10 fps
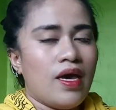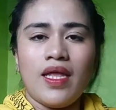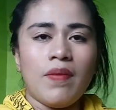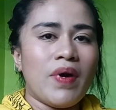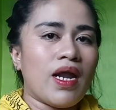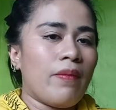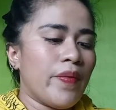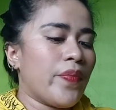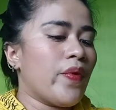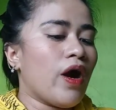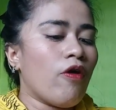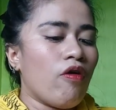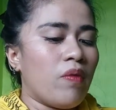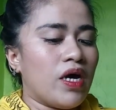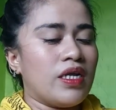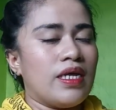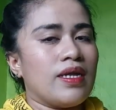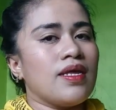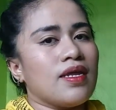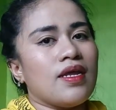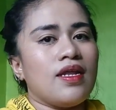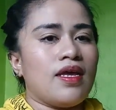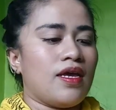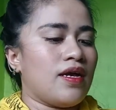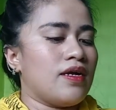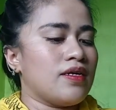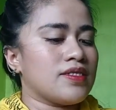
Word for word: And marami po ako mga naririnig